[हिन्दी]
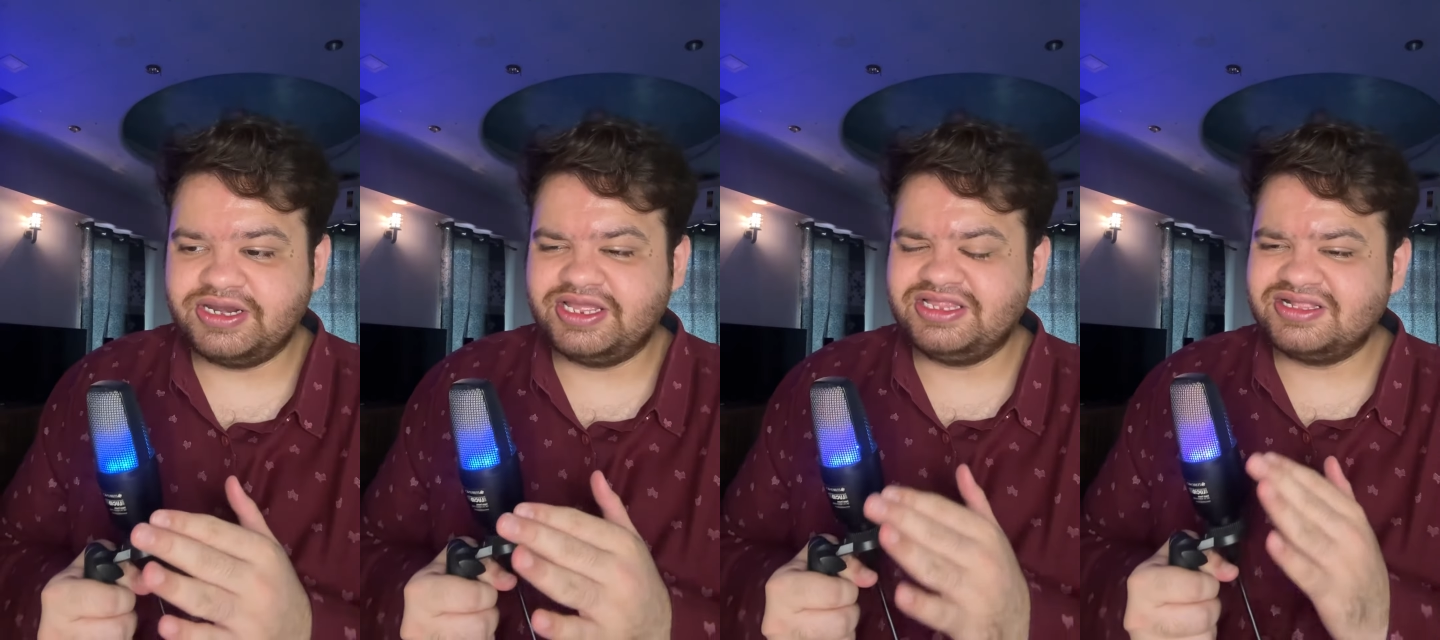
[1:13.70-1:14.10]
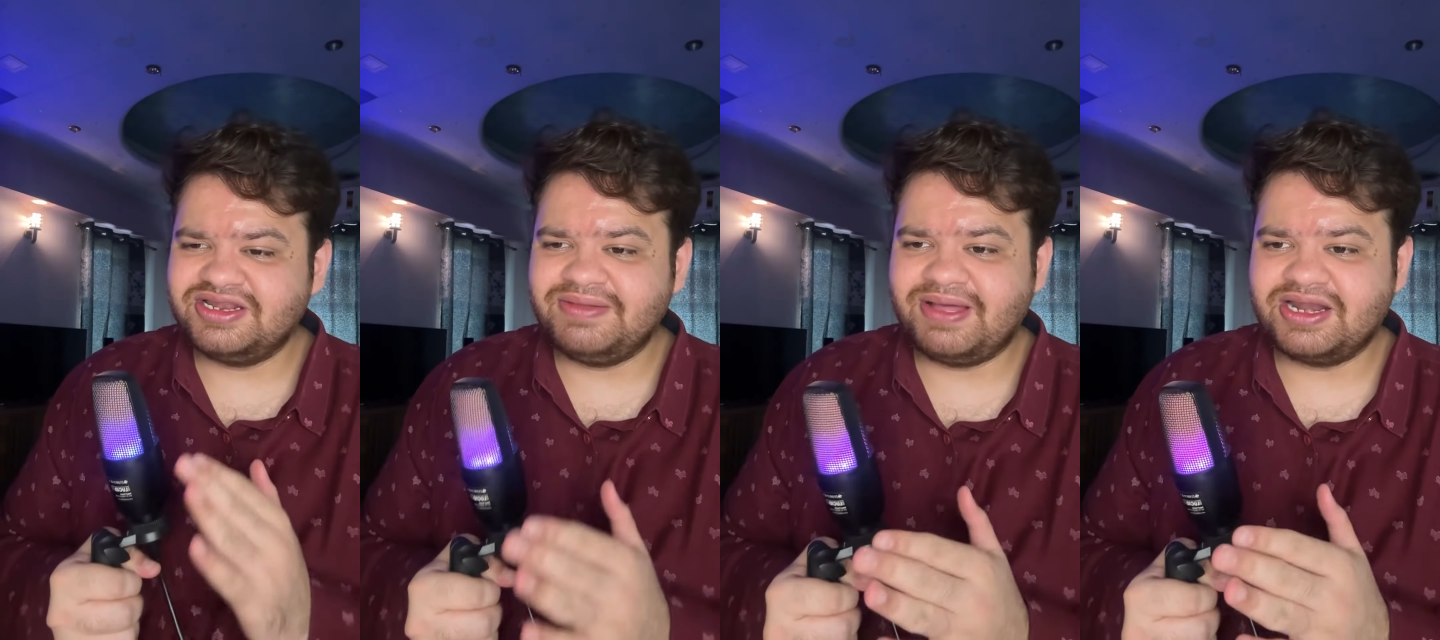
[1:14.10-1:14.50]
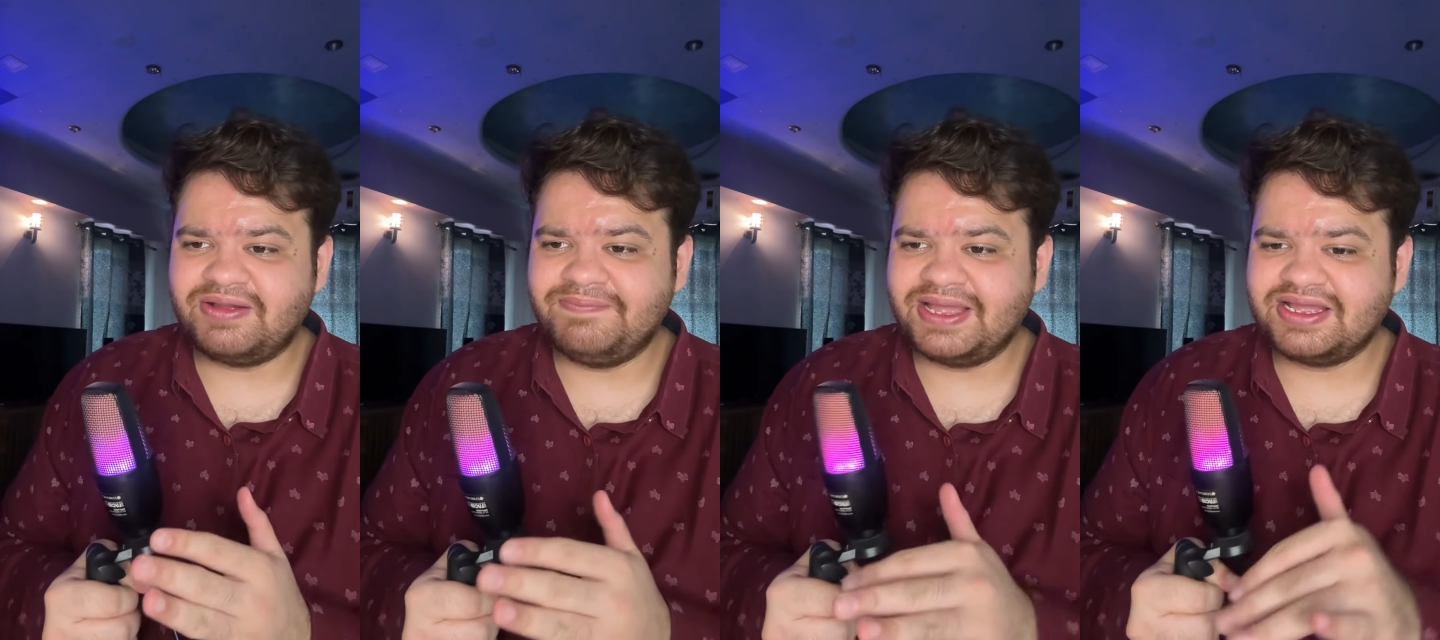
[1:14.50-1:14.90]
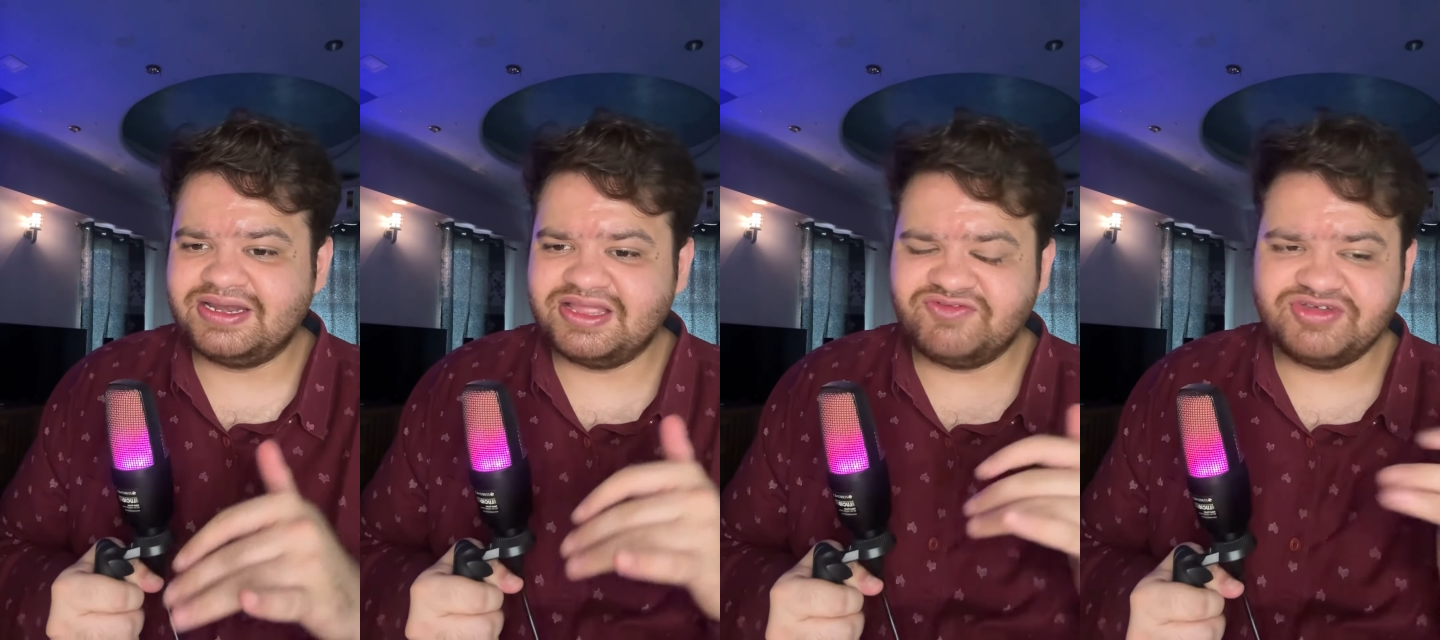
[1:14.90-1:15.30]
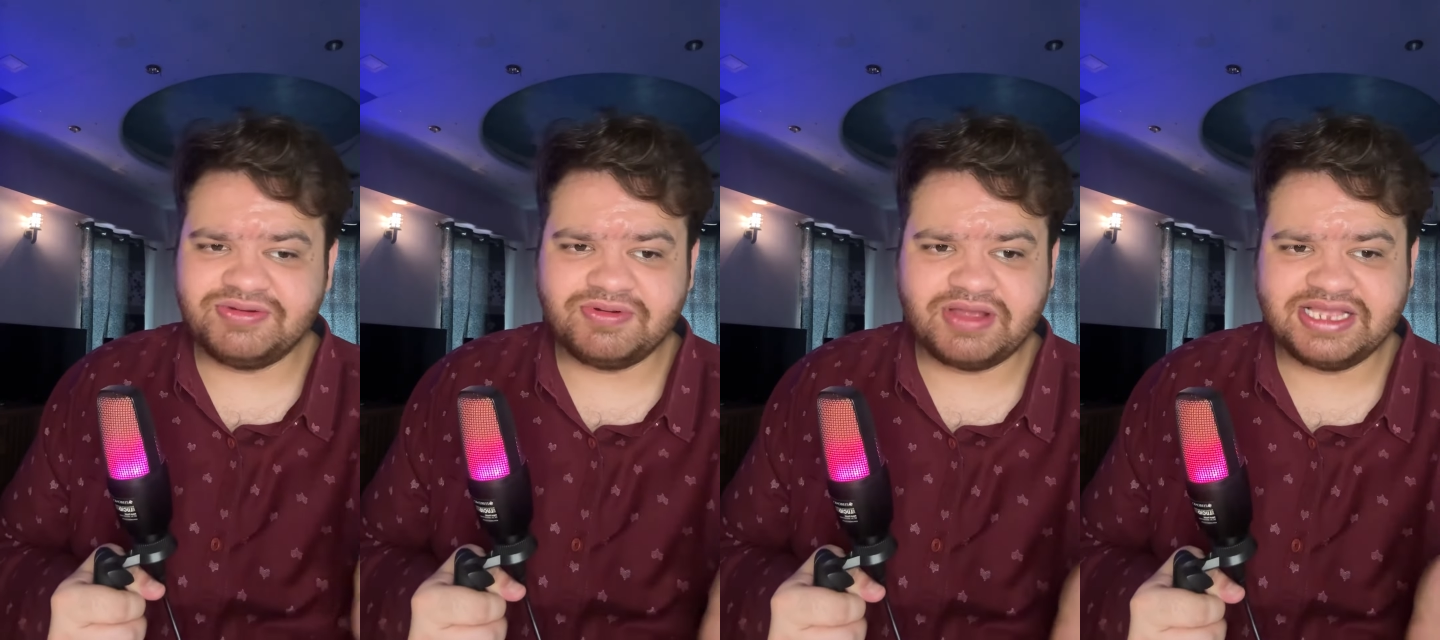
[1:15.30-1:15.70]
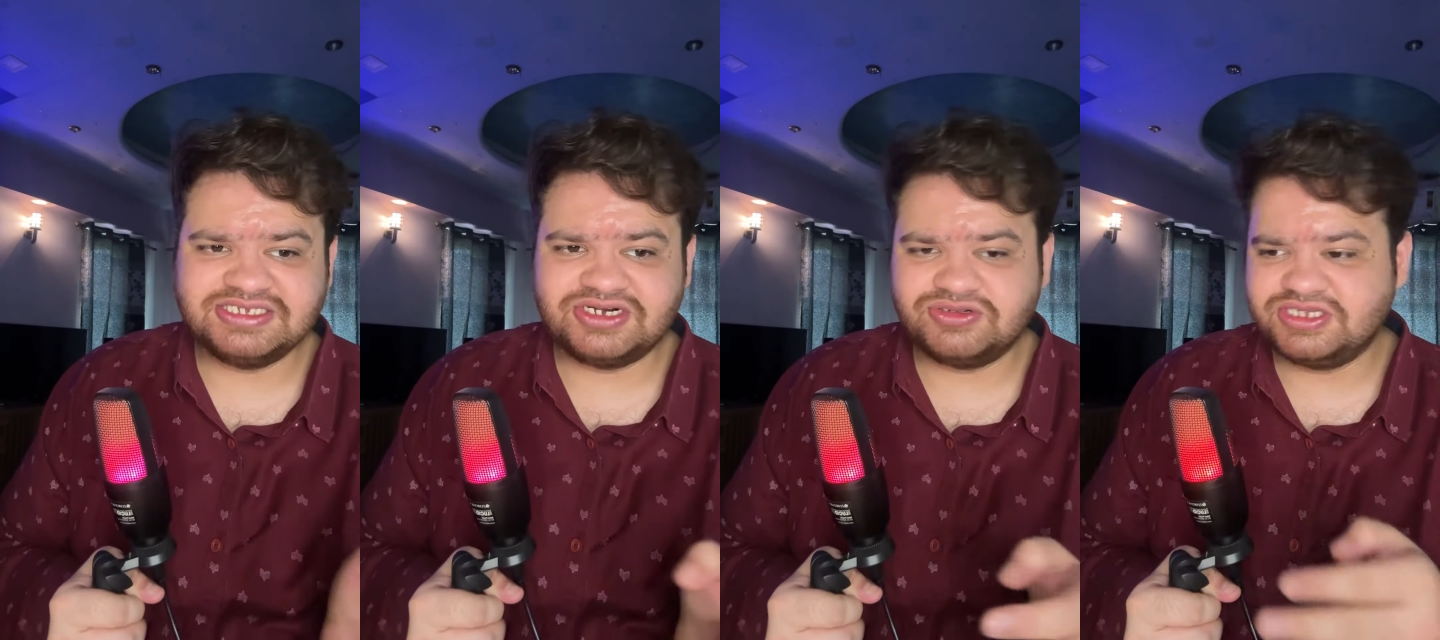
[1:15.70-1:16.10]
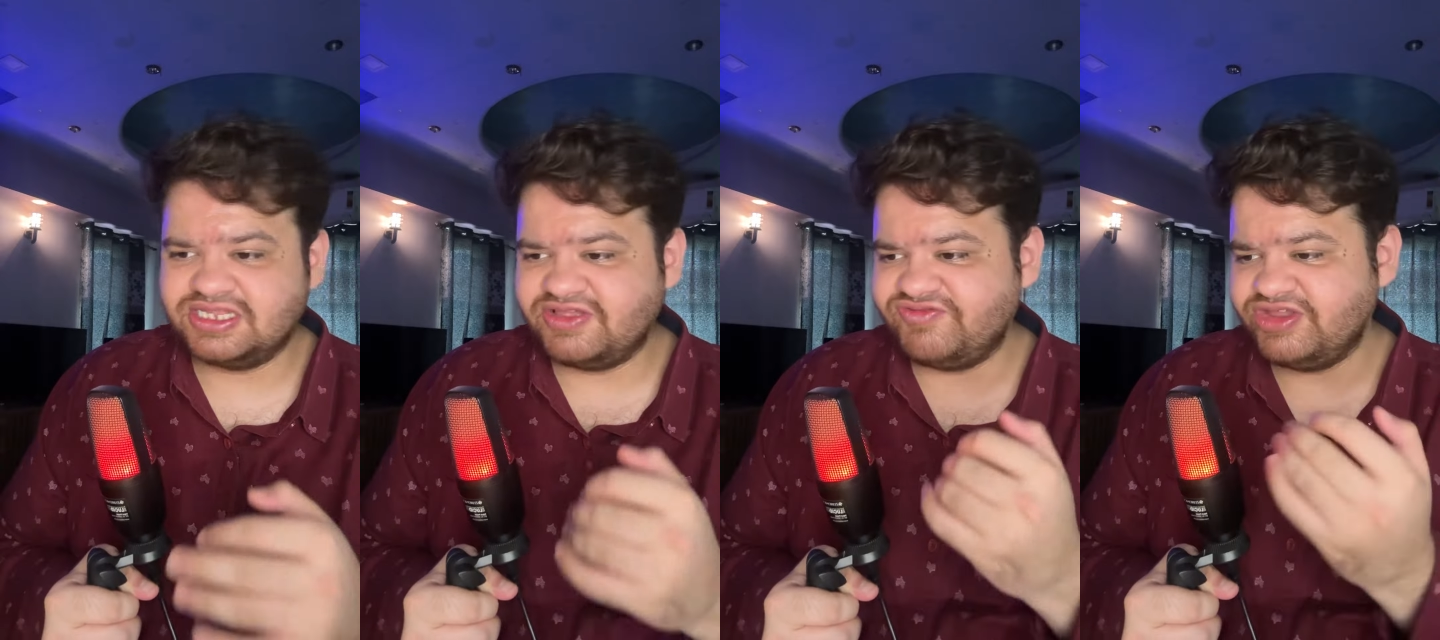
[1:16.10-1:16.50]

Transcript: है इतनी बार कम बैक कर लिया फिर एग्जिट हो जाता है